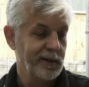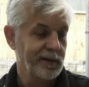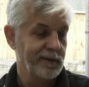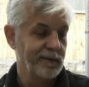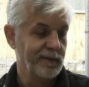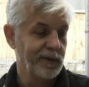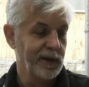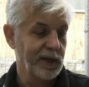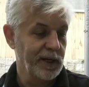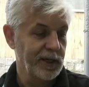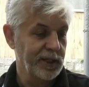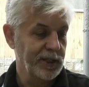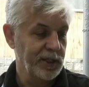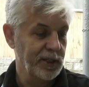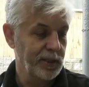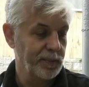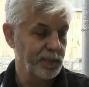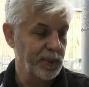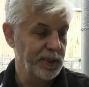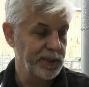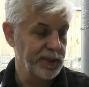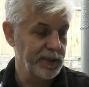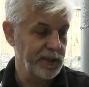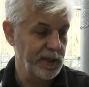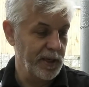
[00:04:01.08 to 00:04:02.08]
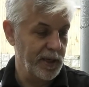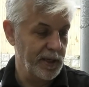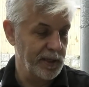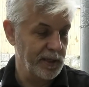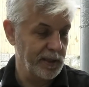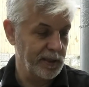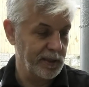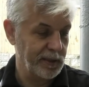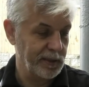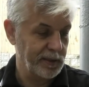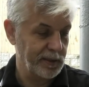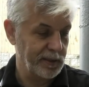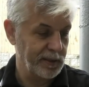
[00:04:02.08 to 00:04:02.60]
выросших без
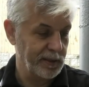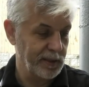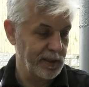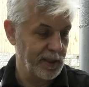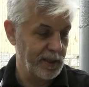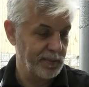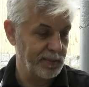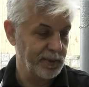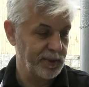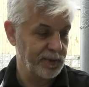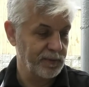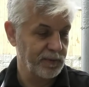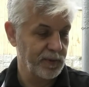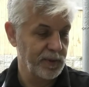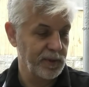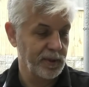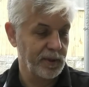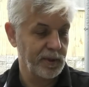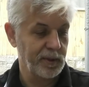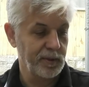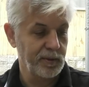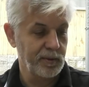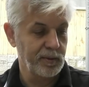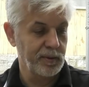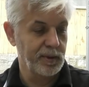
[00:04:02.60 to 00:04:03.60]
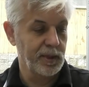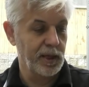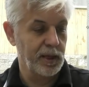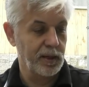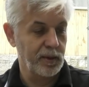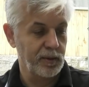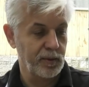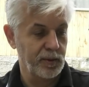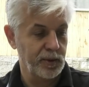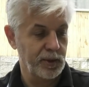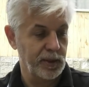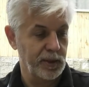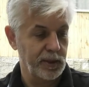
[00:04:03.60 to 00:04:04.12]
нянек, нам свой кнут
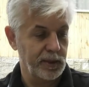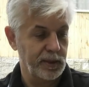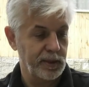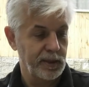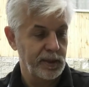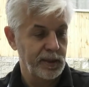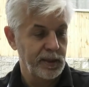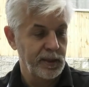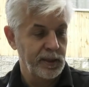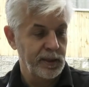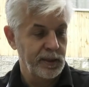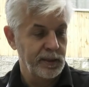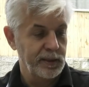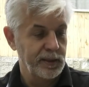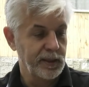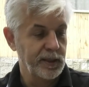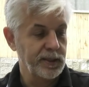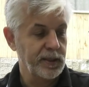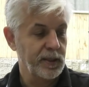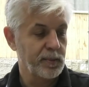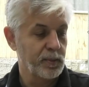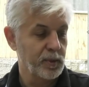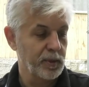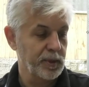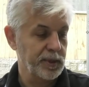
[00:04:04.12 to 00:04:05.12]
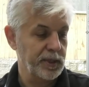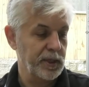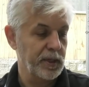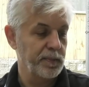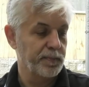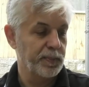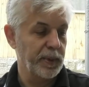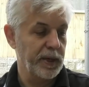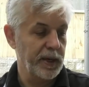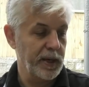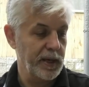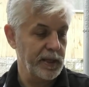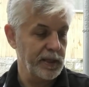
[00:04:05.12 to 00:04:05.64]
дороже, да заморский
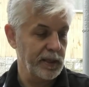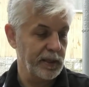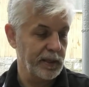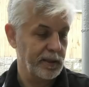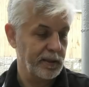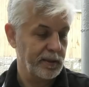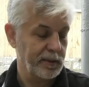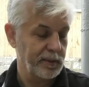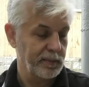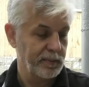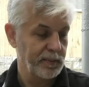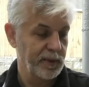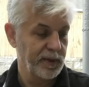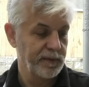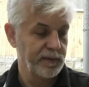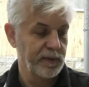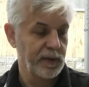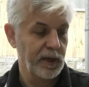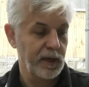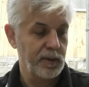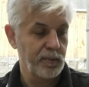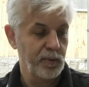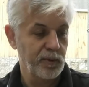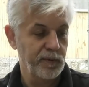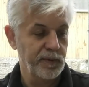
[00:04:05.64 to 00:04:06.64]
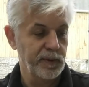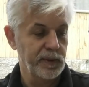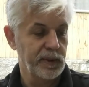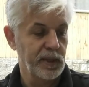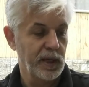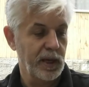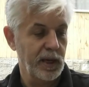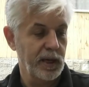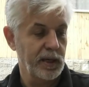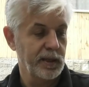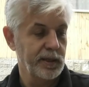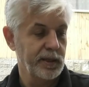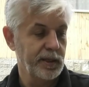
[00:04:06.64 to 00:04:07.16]
пряник. Мы в гробу
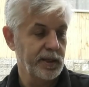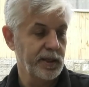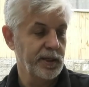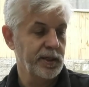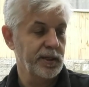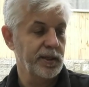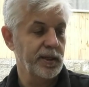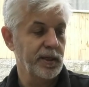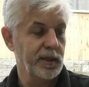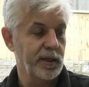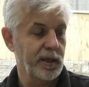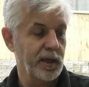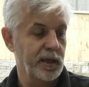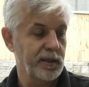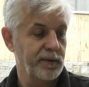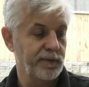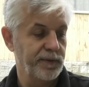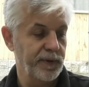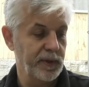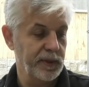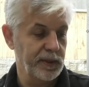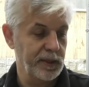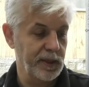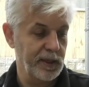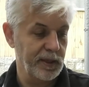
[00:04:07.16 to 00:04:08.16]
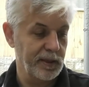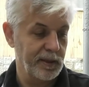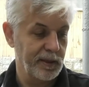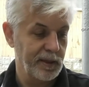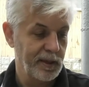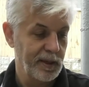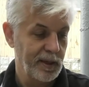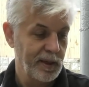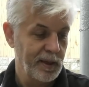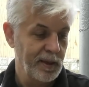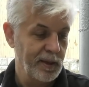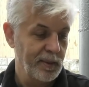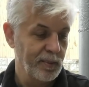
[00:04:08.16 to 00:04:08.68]
видали ихние конфетки,
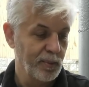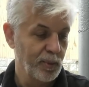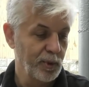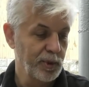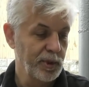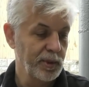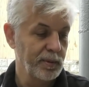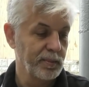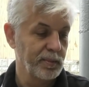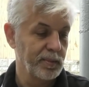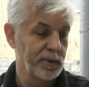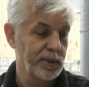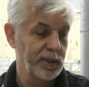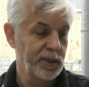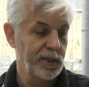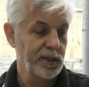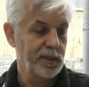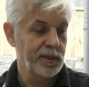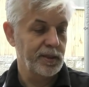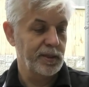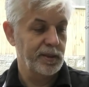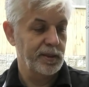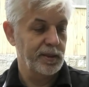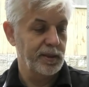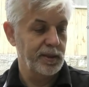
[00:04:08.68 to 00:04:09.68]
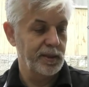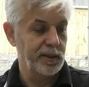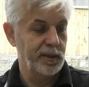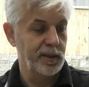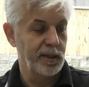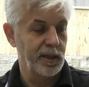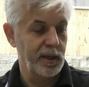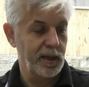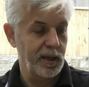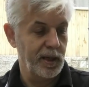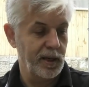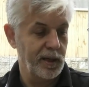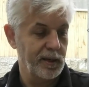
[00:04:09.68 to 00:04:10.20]
будем жить и
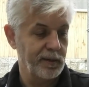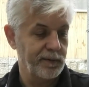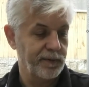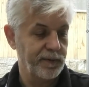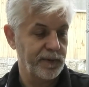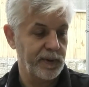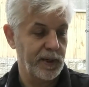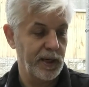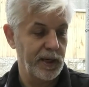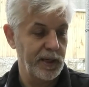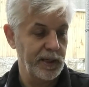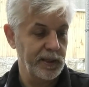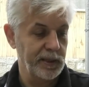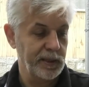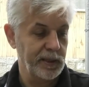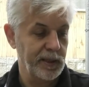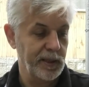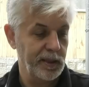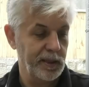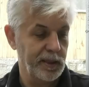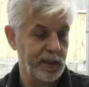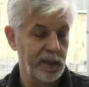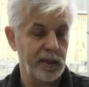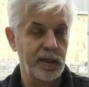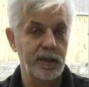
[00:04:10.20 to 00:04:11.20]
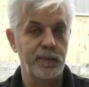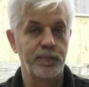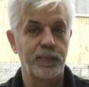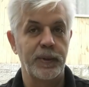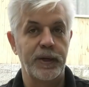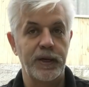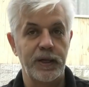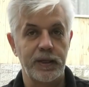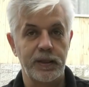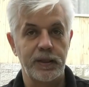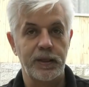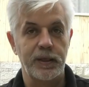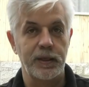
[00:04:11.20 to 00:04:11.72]
далее в клетке, как и
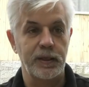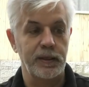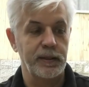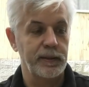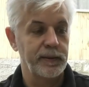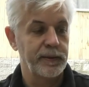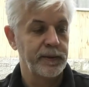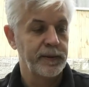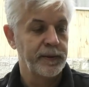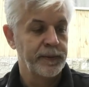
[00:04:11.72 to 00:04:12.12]
предки.